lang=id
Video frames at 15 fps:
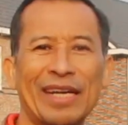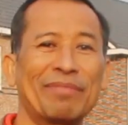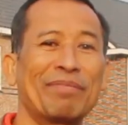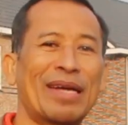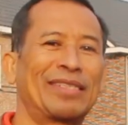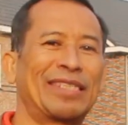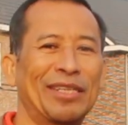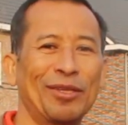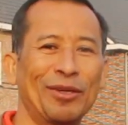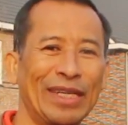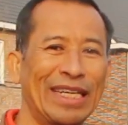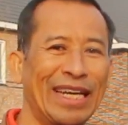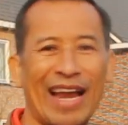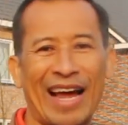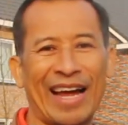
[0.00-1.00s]
remaja tuh
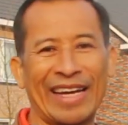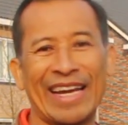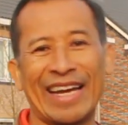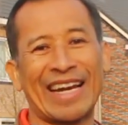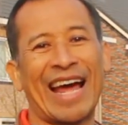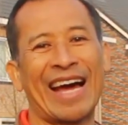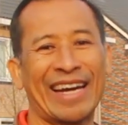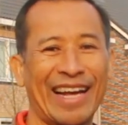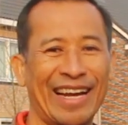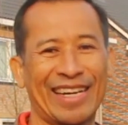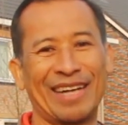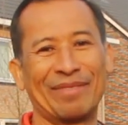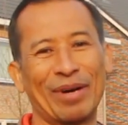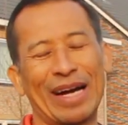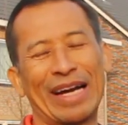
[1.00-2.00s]
hilang kayak nakal
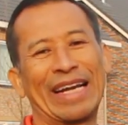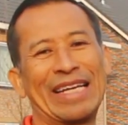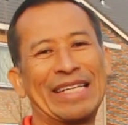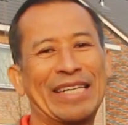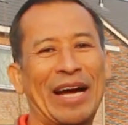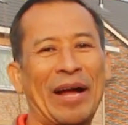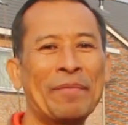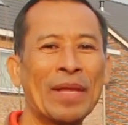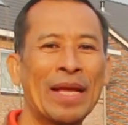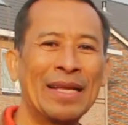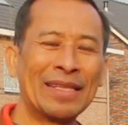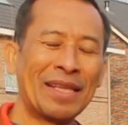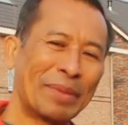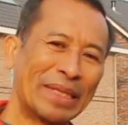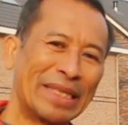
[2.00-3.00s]
nggak mau ke gereja.
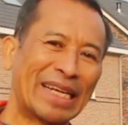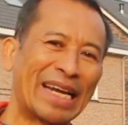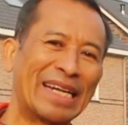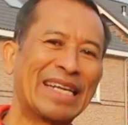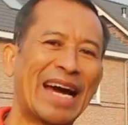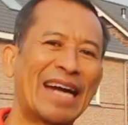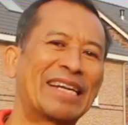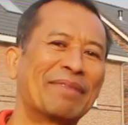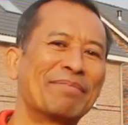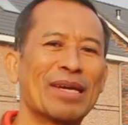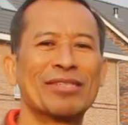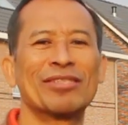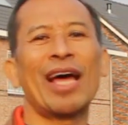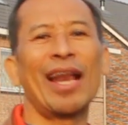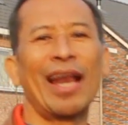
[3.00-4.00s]
Tapi ketika dia ada
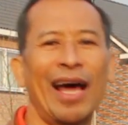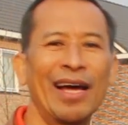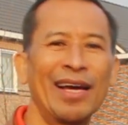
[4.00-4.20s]
masalah,